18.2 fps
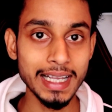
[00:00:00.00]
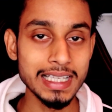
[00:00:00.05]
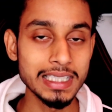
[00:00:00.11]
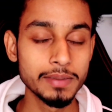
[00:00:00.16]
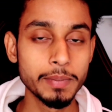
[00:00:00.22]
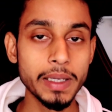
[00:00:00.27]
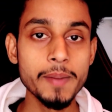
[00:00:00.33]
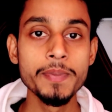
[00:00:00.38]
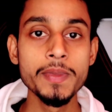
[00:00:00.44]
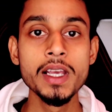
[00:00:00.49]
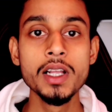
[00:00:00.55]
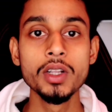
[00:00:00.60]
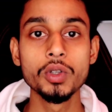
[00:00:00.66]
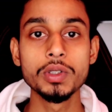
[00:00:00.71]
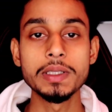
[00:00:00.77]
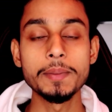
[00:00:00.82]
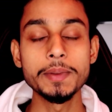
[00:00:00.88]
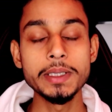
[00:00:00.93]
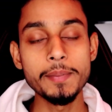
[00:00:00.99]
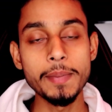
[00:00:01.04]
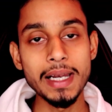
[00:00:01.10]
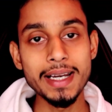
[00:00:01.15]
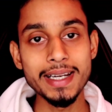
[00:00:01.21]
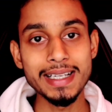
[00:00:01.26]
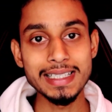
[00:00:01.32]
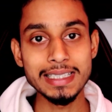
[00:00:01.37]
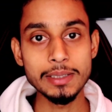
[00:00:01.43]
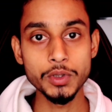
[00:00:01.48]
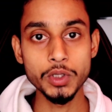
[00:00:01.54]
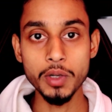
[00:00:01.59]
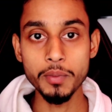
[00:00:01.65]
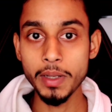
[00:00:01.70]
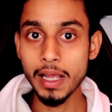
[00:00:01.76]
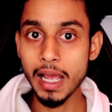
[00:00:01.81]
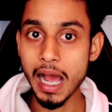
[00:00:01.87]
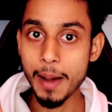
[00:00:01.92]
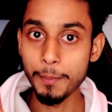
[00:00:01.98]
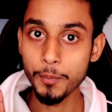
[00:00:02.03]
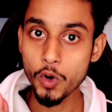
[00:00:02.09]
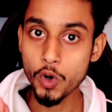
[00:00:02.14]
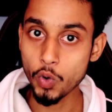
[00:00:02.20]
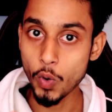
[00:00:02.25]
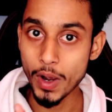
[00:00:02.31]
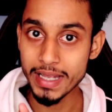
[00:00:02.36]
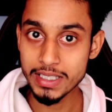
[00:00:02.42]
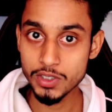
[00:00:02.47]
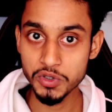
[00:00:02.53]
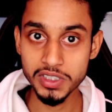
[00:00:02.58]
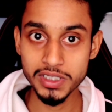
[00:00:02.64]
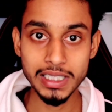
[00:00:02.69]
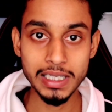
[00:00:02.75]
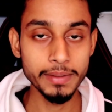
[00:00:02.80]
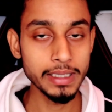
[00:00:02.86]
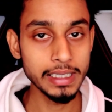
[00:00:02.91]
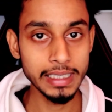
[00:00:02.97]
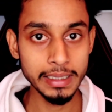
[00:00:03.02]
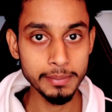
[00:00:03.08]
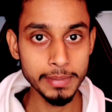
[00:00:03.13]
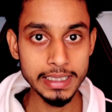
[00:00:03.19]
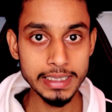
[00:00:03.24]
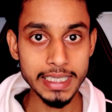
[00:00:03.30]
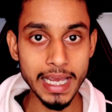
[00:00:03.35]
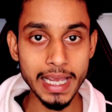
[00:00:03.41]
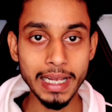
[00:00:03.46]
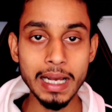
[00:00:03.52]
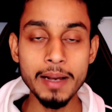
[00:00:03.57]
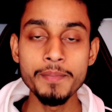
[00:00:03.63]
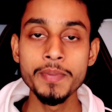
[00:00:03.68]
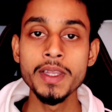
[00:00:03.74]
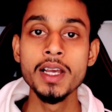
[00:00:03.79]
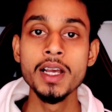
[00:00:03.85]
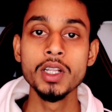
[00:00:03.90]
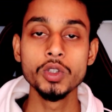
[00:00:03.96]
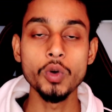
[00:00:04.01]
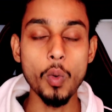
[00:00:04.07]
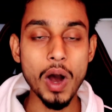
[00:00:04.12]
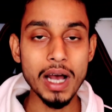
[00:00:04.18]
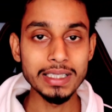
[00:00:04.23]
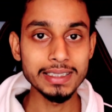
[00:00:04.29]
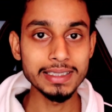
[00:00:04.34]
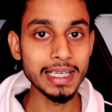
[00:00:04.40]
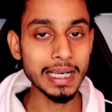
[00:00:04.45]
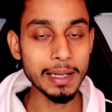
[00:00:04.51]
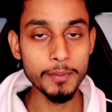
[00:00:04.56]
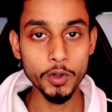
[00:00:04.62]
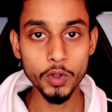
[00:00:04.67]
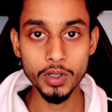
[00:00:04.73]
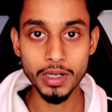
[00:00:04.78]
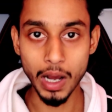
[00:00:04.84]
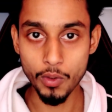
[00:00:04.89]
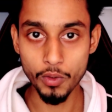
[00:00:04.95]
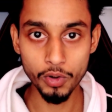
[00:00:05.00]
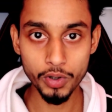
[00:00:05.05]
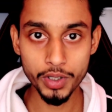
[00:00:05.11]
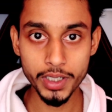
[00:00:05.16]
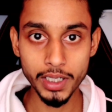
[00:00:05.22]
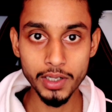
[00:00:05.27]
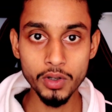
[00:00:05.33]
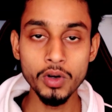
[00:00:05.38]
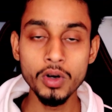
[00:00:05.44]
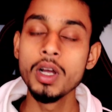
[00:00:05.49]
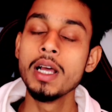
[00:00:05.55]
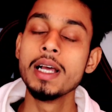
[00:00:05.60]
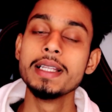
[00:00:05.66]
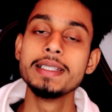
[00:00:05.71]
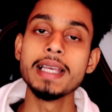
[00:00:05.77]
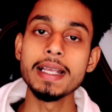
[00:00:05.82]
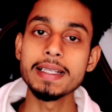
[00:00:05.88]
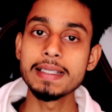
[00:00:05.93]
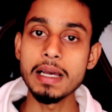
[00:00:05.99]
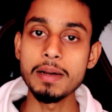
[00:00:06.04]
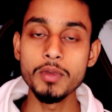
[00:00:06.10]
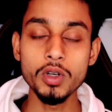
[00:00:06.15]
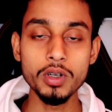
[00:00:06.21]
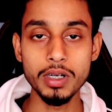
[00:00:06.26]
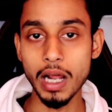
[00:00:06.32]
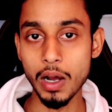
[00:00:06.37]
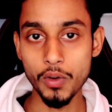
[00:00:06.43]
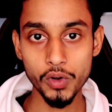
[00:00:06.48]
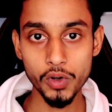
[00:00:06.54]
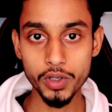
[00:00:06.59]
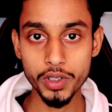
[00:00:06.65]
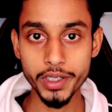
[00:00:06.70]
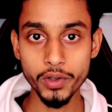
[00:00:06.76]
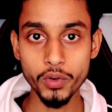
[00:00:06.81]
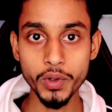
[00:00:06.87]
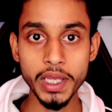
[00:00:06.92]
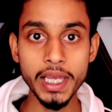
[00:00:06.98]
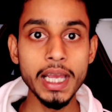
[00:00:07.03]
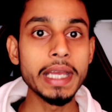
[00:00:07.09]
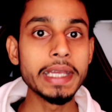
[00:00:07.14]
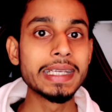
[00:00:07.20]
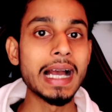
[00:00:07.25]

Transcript: करना है इस पर तो सबसे पहले डिस्क्रिप्शन में आपको कॉइन स्विच का भी लिंक मिल जाएगा तो वहाँ से जाकर आप लोग डाउनलोड कर लो जैसे आप लोग डाउनलोड करोगे